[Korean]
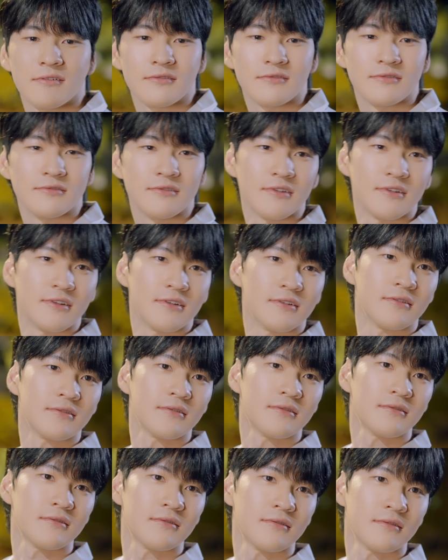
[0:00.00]
야, 근데
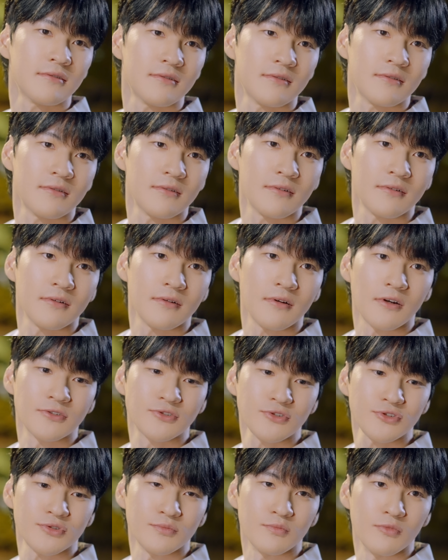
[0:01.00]

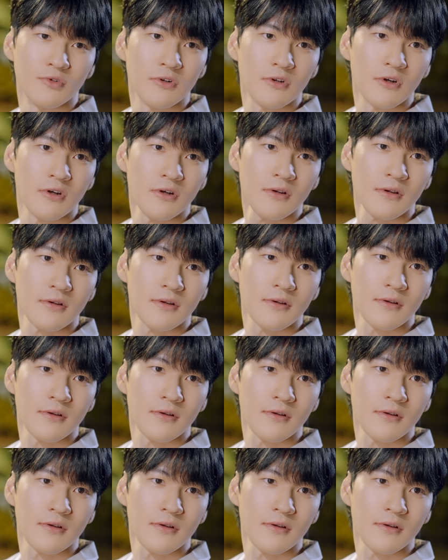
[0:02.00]
아저씨 뭐야?